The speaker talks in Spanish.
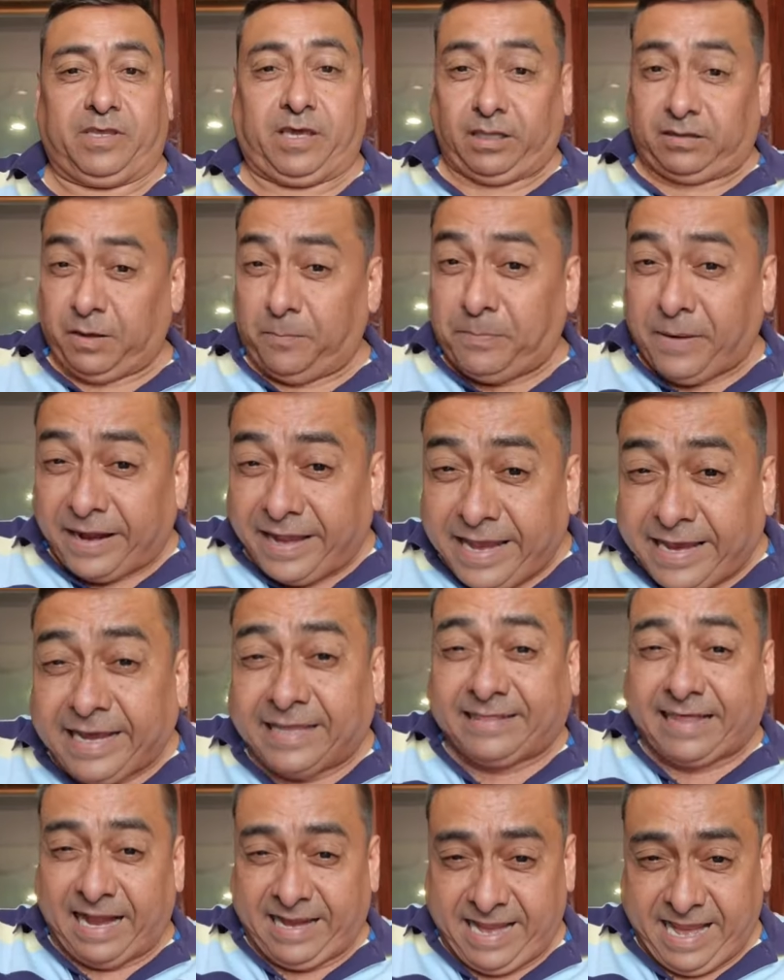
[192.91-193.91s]
que se parezca
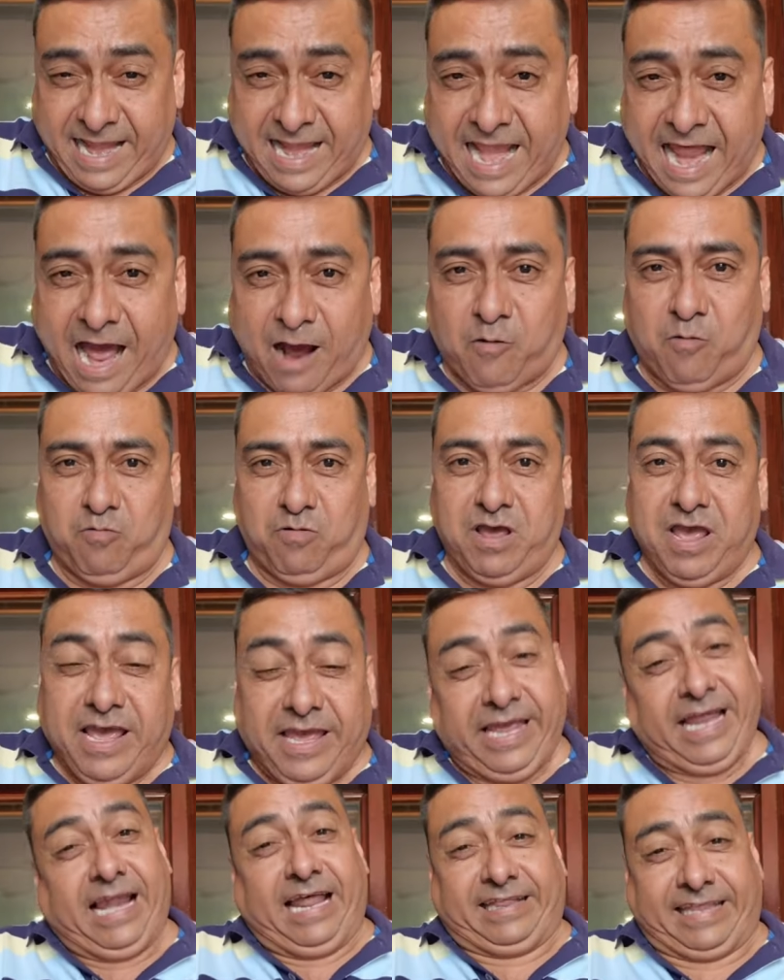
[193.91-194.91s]
a Stanislao
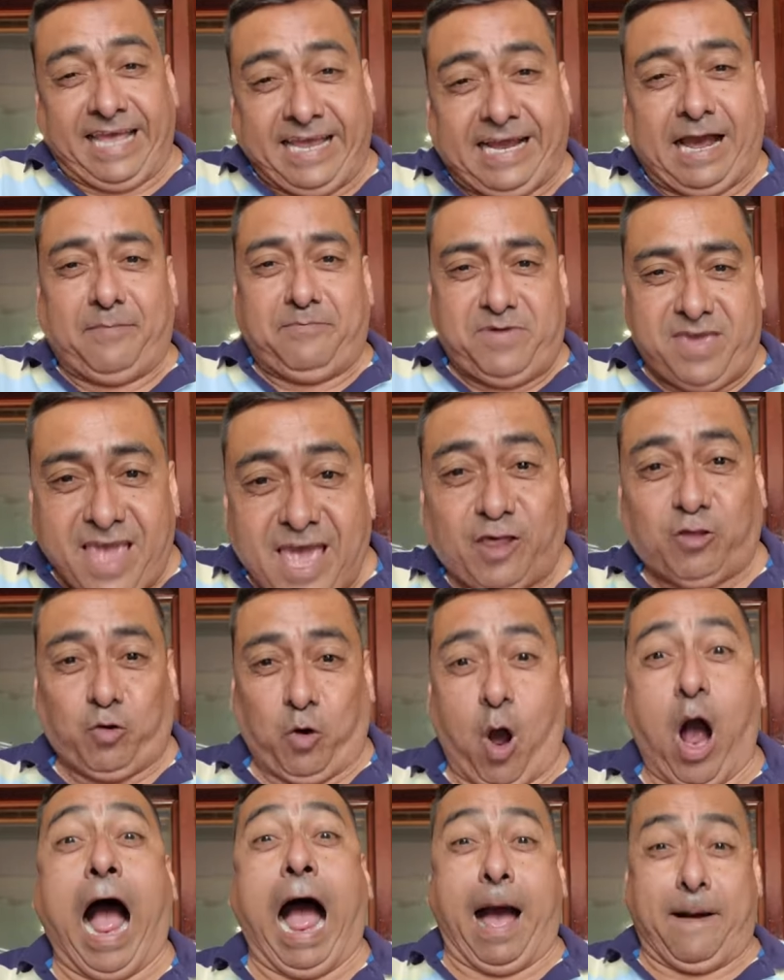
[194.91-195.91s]
y le tenga
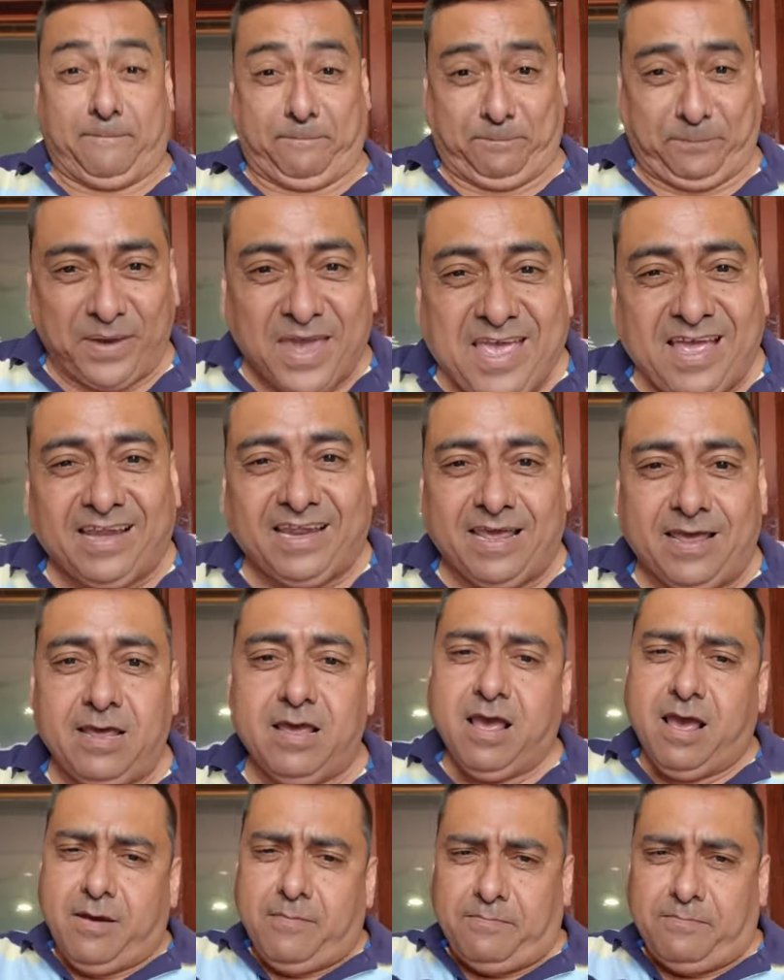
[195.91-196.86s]
miedo a Piri,